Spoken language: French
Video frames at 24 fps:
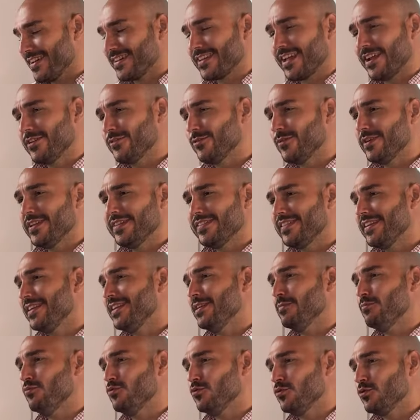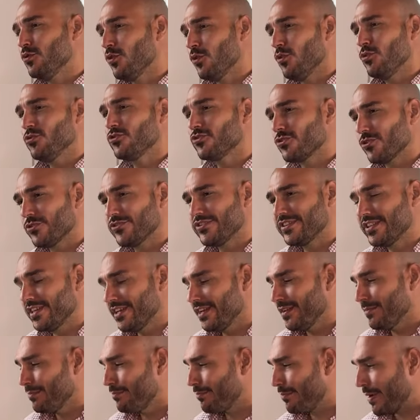Quels ont été les plus gros
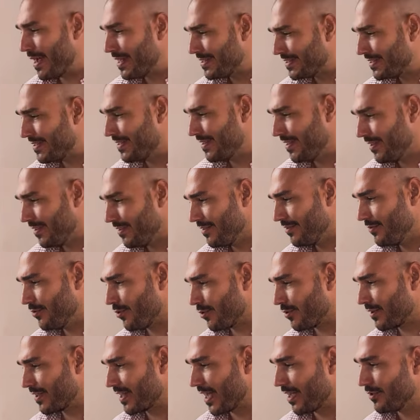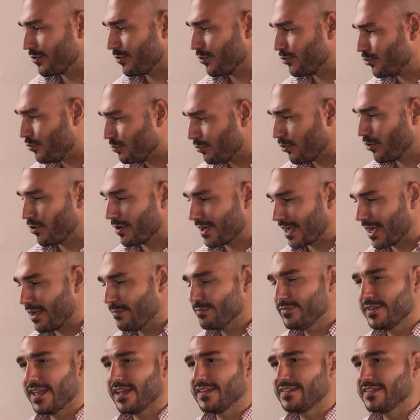chantiers passés dans le cadre du
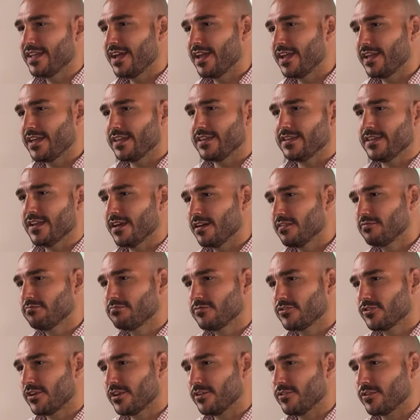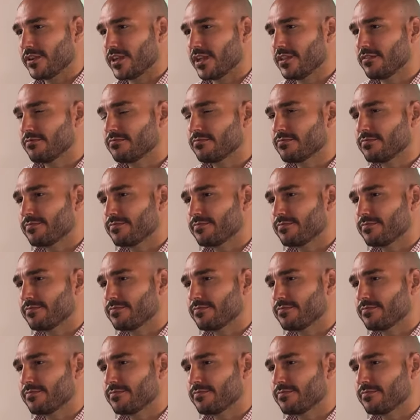programme Data et IA chez Heineken